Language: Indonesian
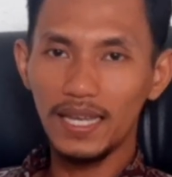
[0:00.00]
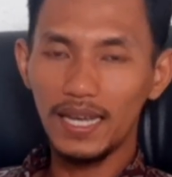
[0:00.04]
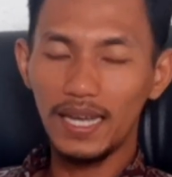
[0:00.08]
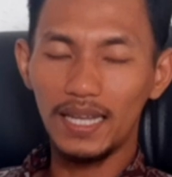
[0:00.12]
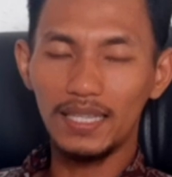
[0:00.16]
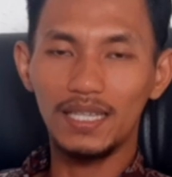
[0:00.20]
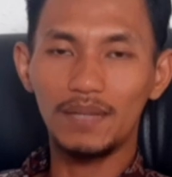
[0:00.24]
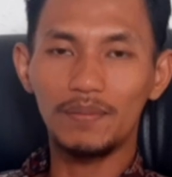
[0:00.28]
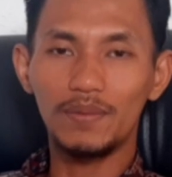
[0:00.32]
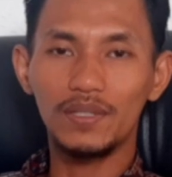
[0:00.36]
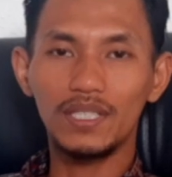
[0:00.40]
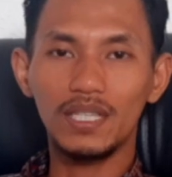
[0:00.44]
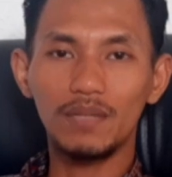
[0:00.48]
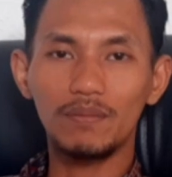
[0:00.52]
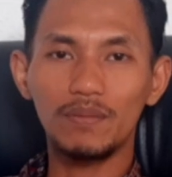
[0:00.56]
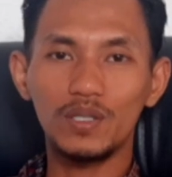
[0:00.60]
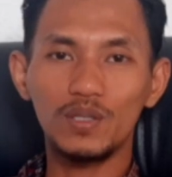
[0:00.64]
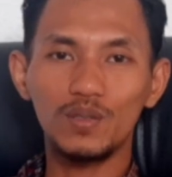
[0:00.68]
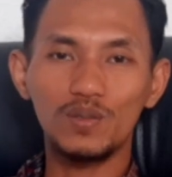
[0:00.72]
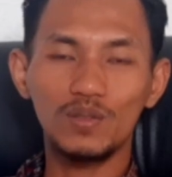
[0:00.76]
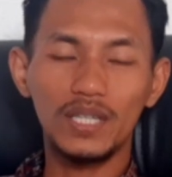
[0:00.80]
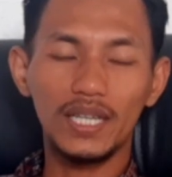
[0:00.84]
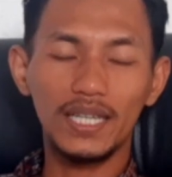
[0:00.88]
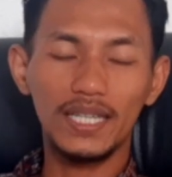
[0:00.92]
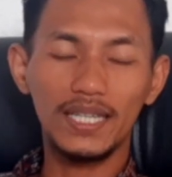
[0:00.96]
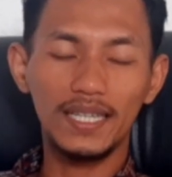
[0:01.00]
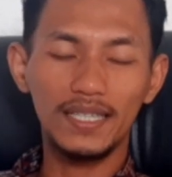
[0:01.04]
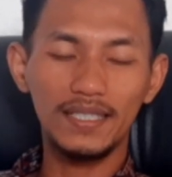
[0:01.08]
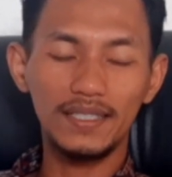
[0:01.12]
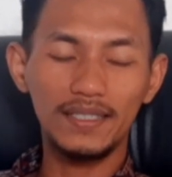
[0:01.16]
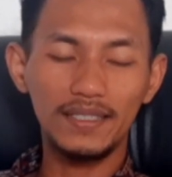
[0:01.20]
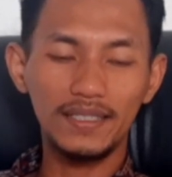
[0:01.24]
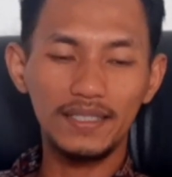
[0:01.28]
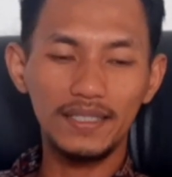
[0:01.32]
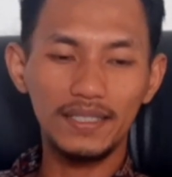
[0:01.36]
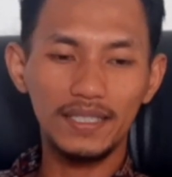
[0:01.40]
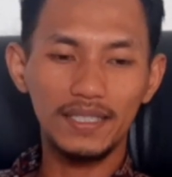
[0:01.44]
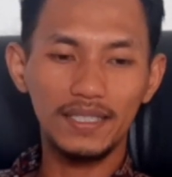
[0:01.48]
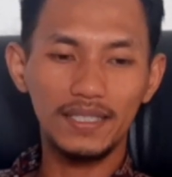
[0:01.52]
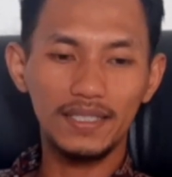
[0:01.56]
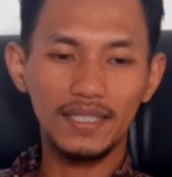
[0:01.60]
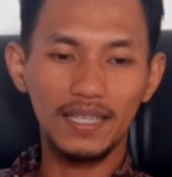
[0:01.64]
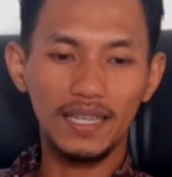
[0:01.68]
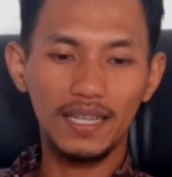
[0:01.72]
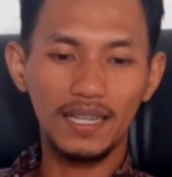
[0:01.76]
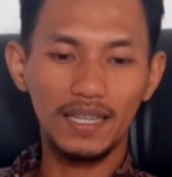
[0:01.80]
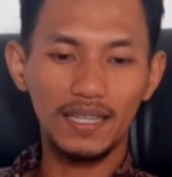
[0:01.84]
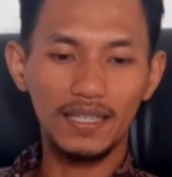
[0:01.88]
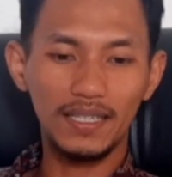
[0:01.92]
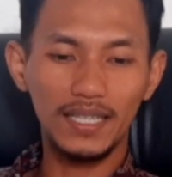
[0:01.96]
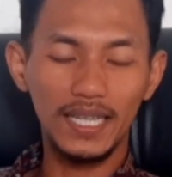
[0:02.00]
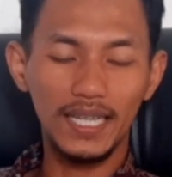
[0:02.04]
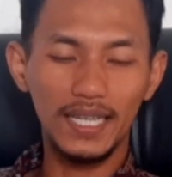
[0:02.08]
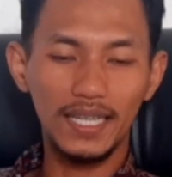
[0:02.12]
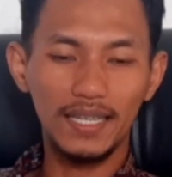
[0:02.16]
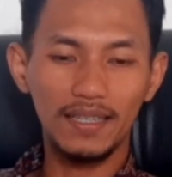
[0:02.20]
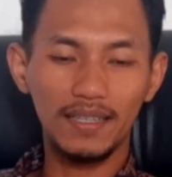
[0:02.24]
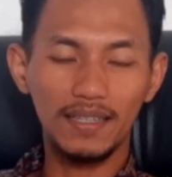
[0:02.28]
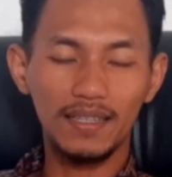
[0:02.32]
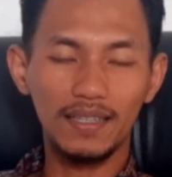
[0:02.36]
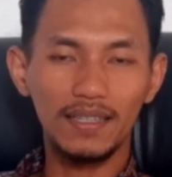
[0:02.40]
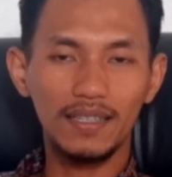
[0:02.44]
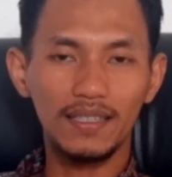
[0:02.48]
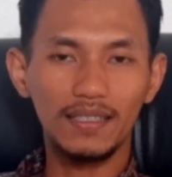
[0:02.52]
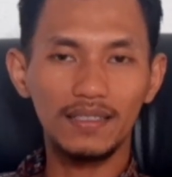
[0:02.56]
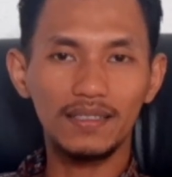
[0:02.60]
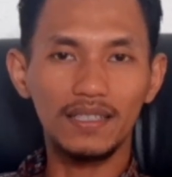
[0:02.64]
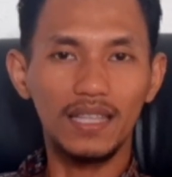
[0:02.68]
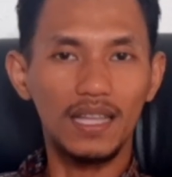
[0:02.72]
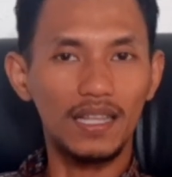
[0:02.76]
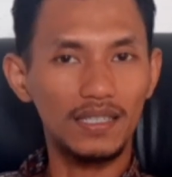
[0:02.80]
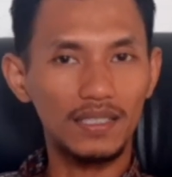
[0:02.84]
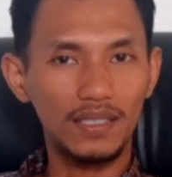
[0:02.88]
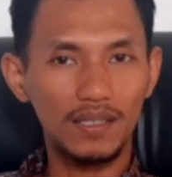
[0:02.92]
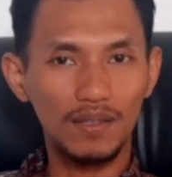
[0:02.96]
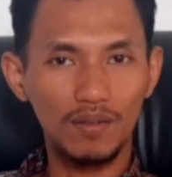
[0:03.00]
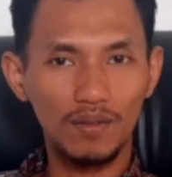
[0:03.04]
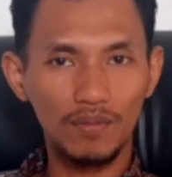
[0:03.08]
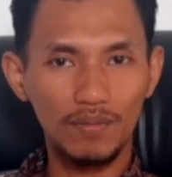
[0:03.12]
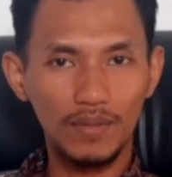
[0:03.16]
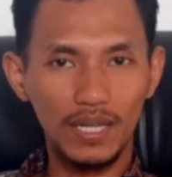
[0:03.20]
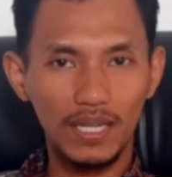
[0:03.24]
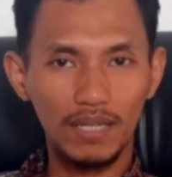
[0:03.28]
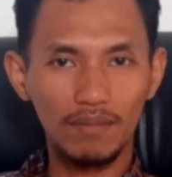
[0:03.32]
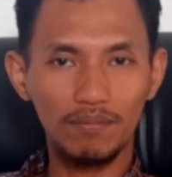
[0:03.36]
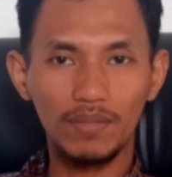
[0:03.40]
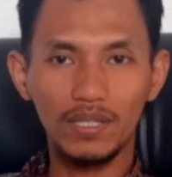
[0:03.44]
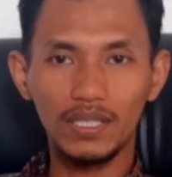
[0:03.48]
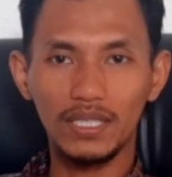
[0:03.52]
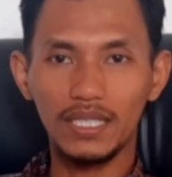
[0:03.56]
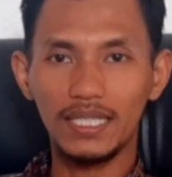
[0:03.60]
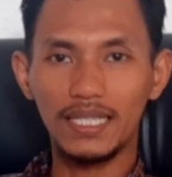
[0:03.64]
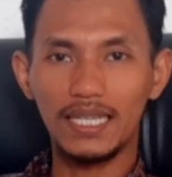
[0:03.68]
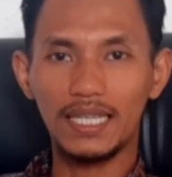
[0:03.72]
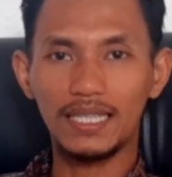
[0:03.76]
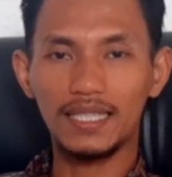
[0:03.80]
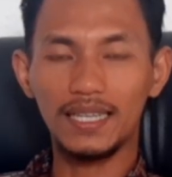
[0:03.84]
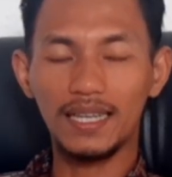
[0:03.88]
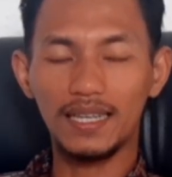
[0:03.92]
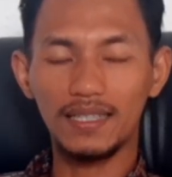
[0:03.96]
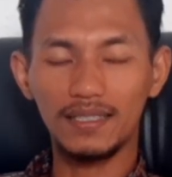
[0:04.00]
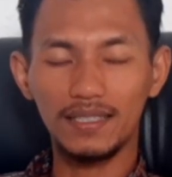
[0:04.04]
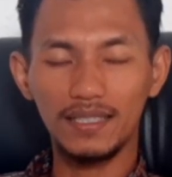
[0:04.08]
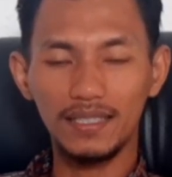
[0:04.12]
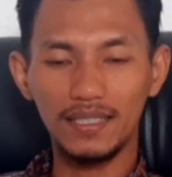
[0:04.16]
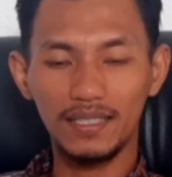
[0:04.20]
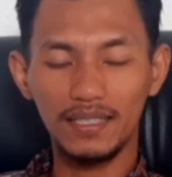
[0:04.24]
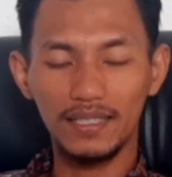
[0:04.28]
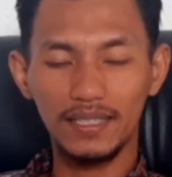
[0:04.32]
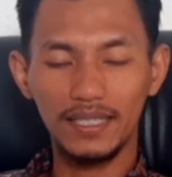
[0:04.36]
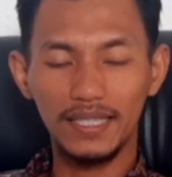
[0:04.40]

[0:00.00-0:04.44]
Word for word: Anda bisa menggunakan sarana tali Roma pengikat kasih.